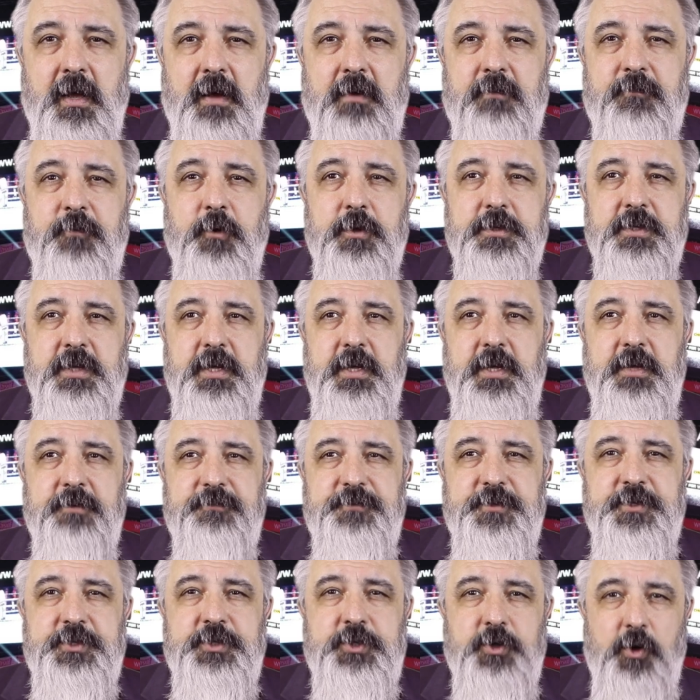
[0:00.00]
Вот и
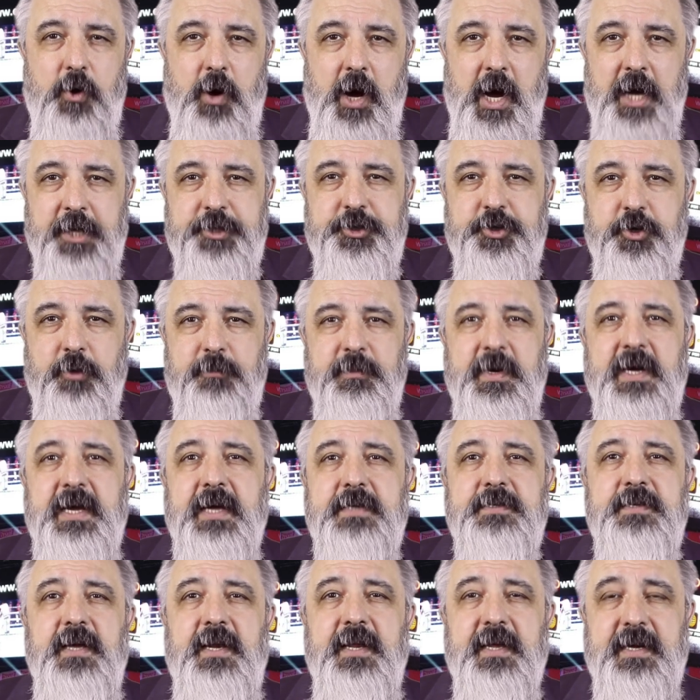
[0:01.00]
все, о чем мы
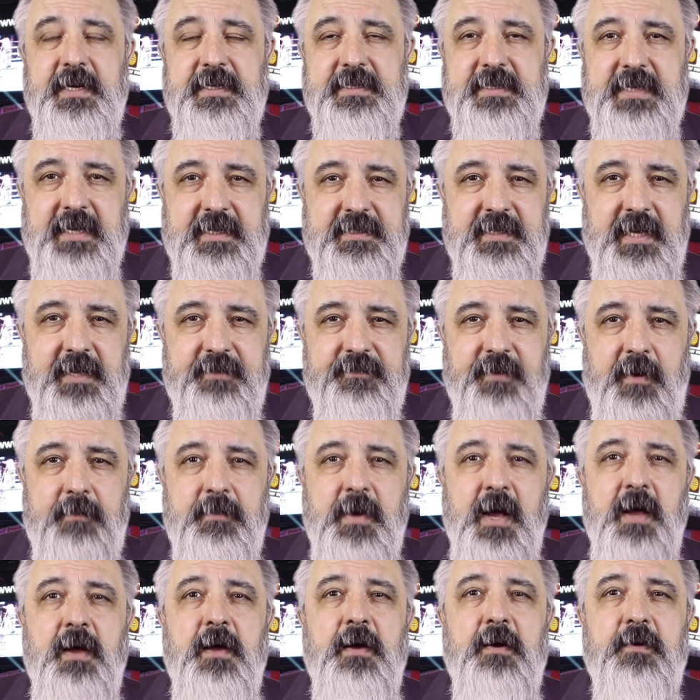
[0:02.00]
хотели рассказать
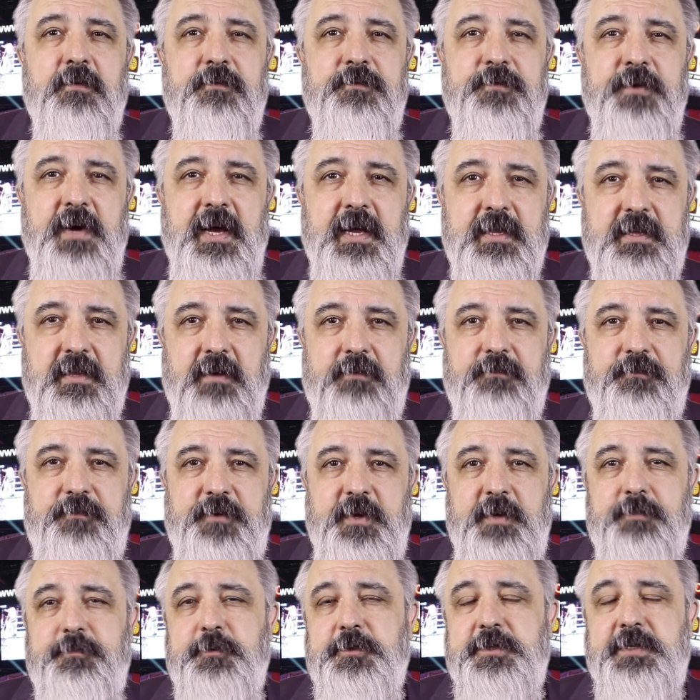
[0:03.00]
вам в этом
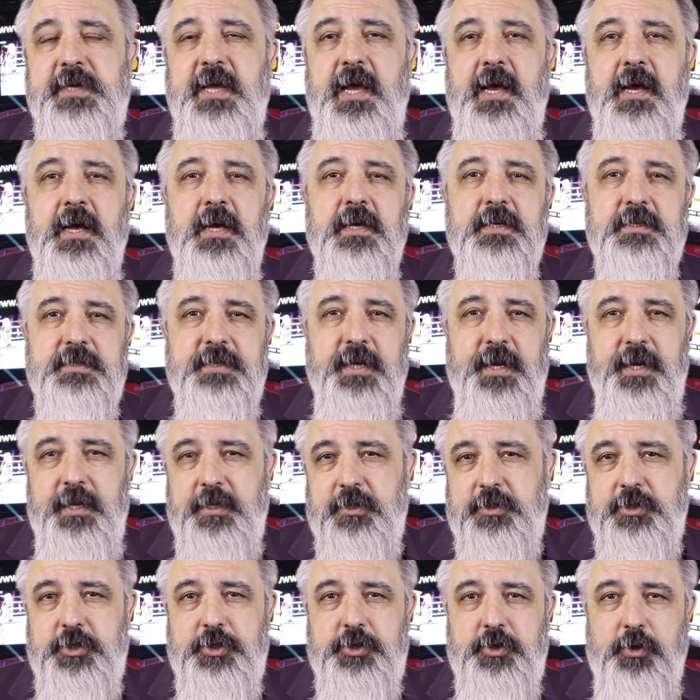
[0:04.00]
выпуске The
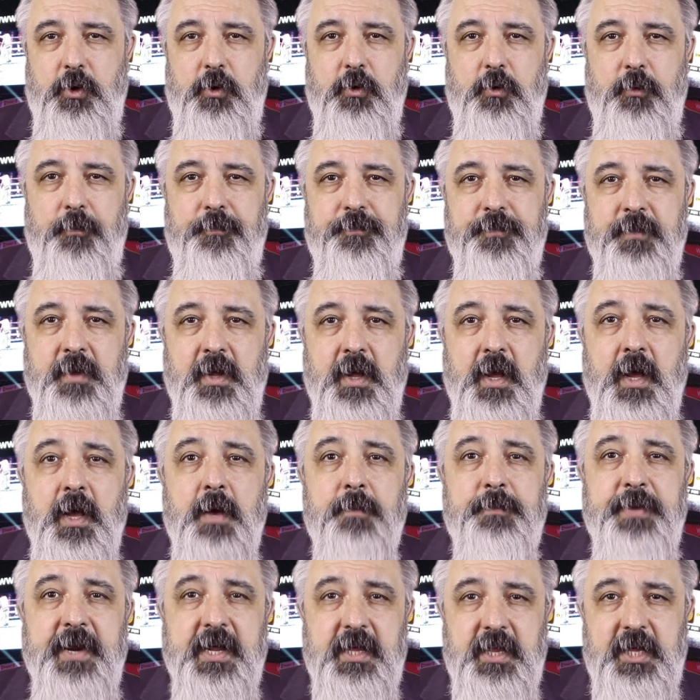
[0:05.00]
Ring Show.
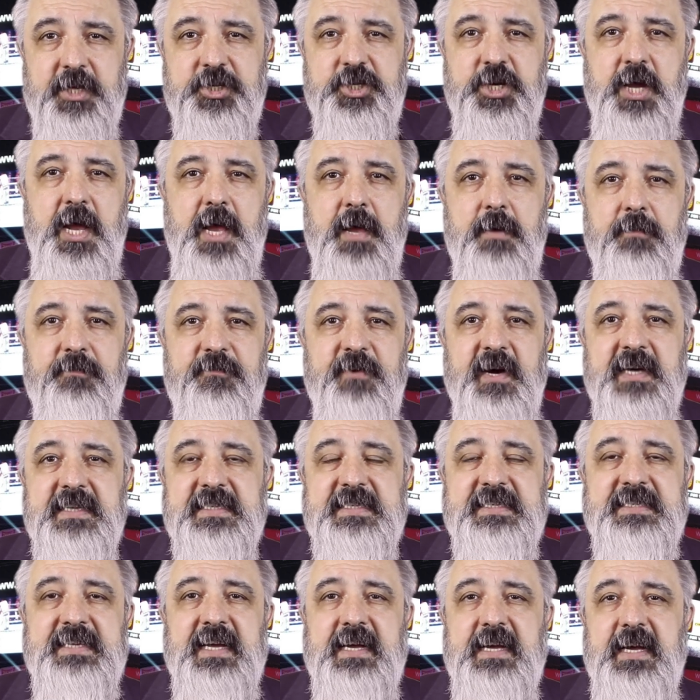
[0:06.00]
Приглашаем
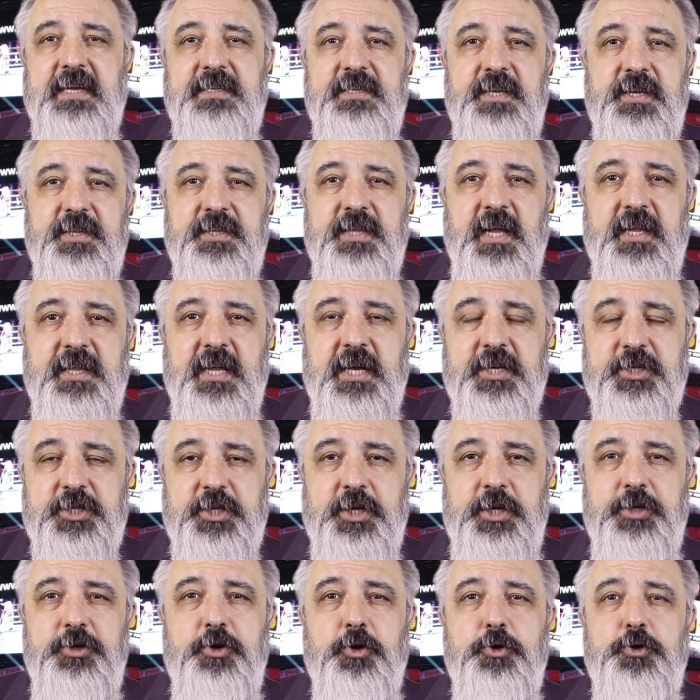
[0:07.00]
вас заходить на наш
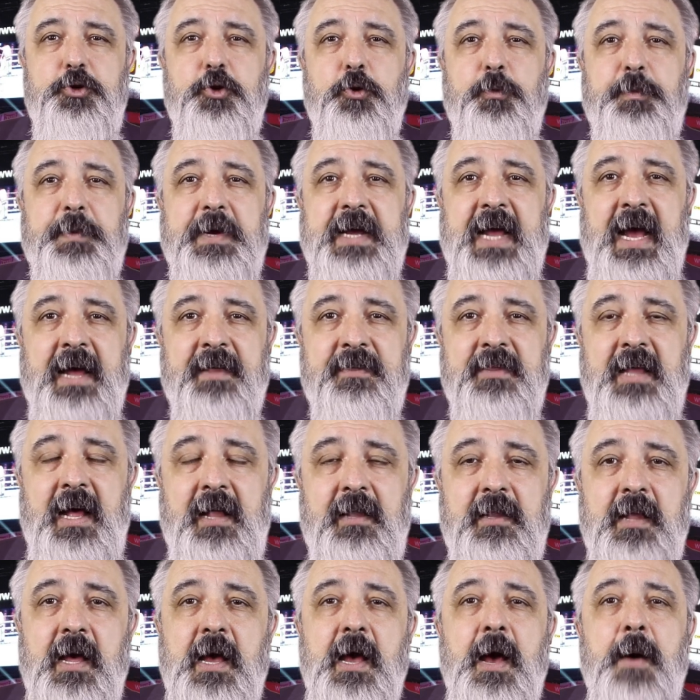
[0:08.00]
YouTube
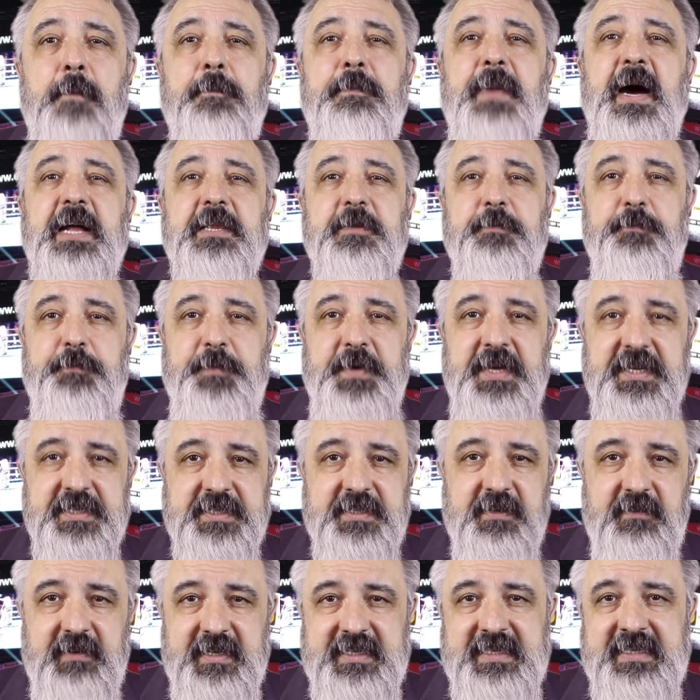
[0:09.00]
канал,
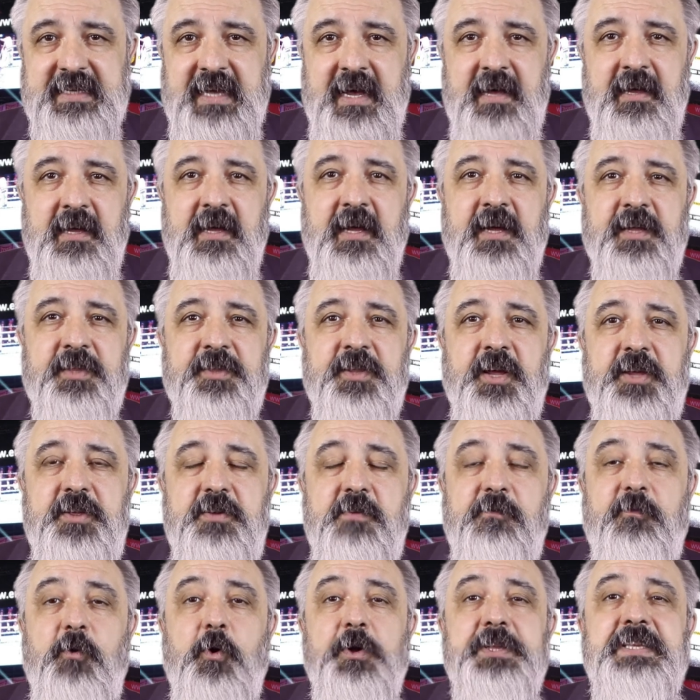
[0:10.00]
подписываться на
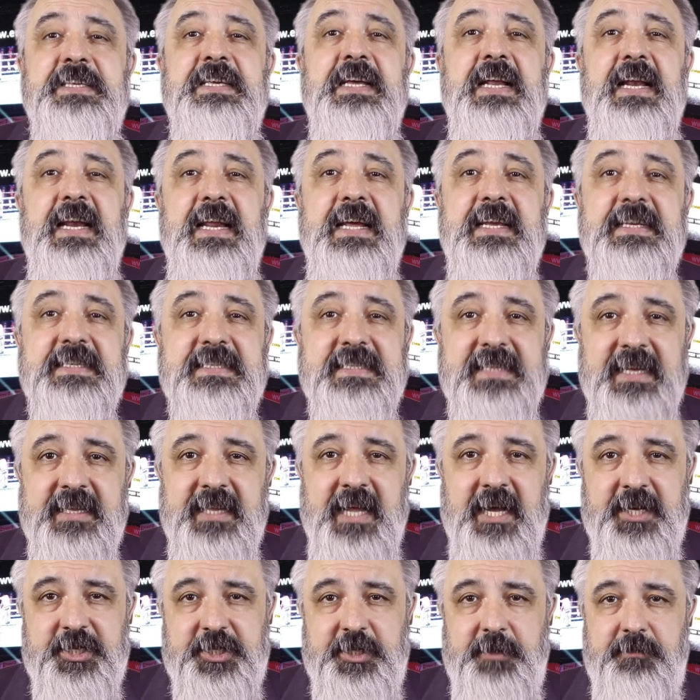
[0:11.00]
него, делиться
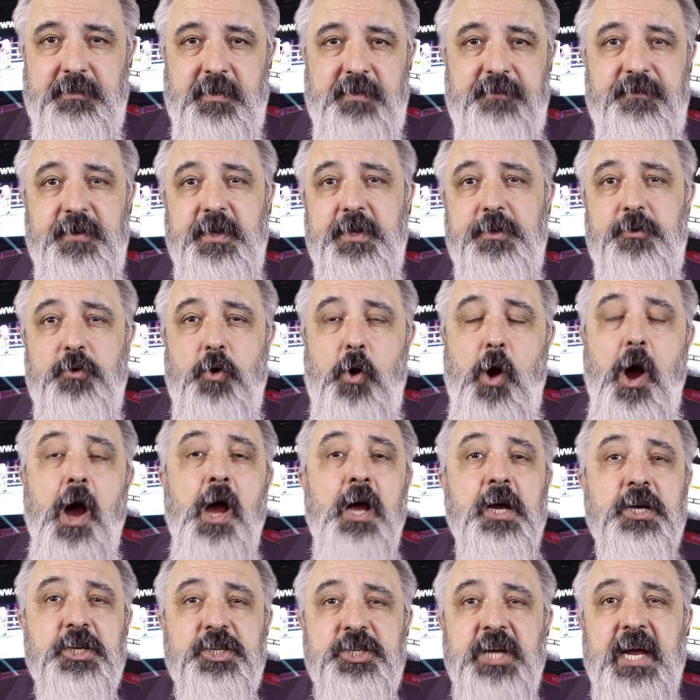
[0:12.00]
нашими видео,
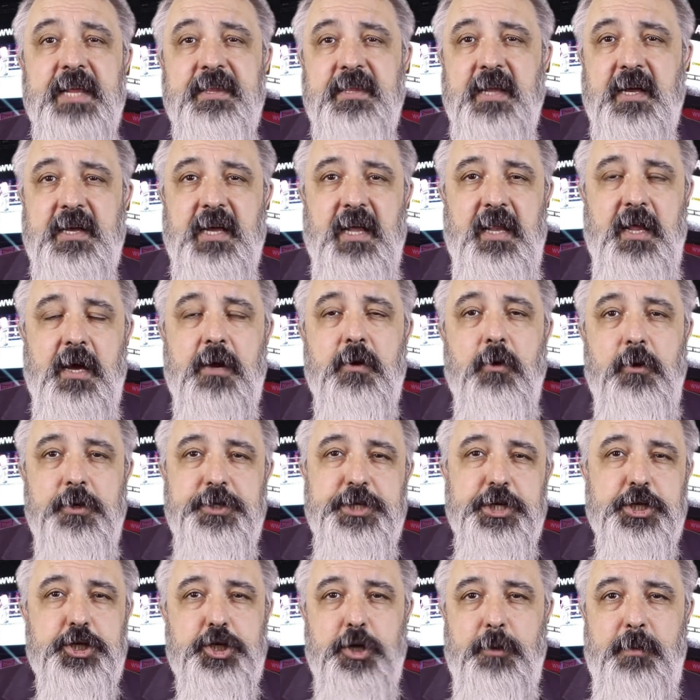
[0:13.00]
жать на
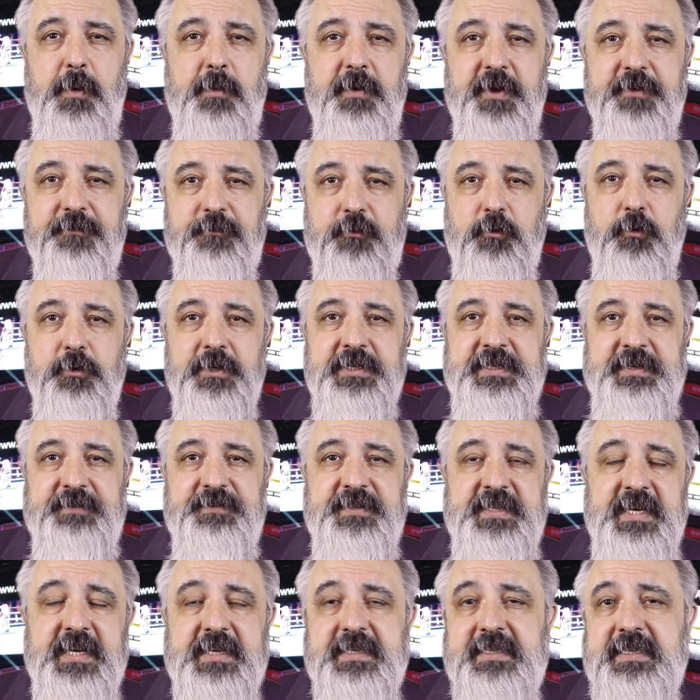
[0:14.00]
колокольчик, чтобы быть в курсе
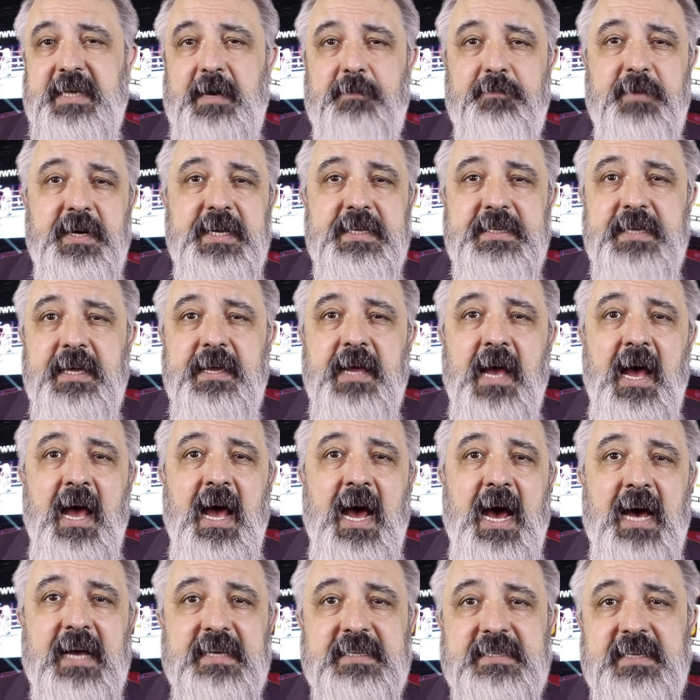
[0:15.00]
всех событий,
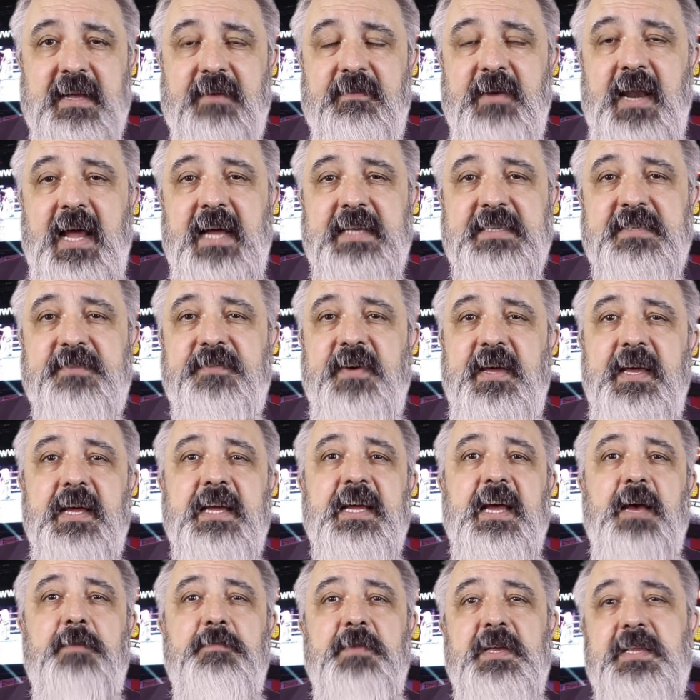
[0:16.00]
оставлять свои
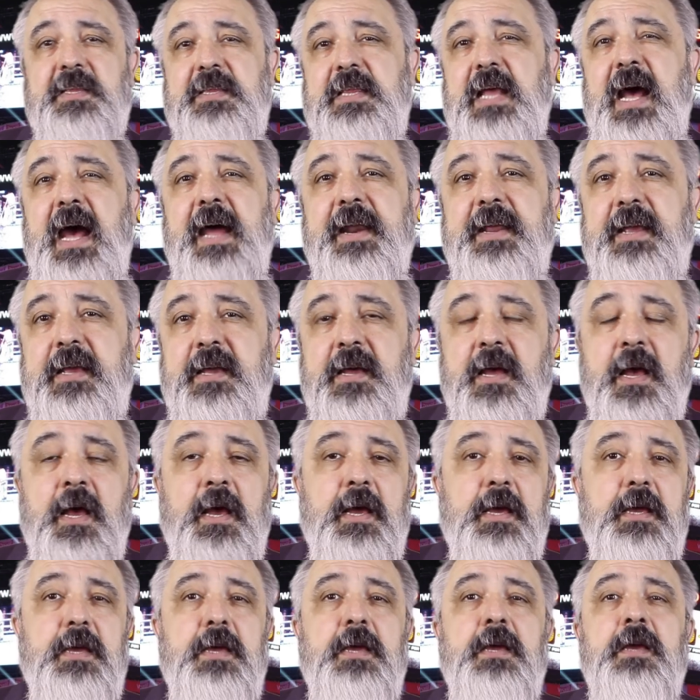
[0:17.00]
комментарии
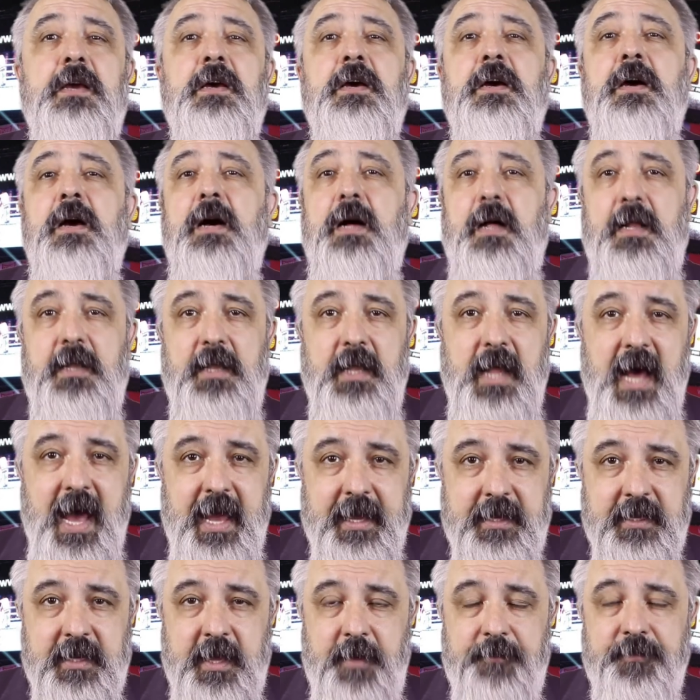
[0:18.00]
и
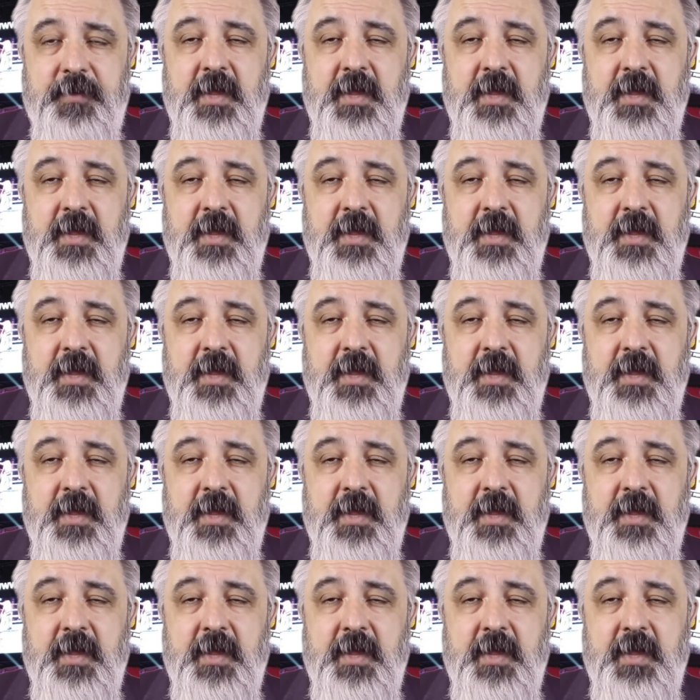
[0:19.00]
лайки.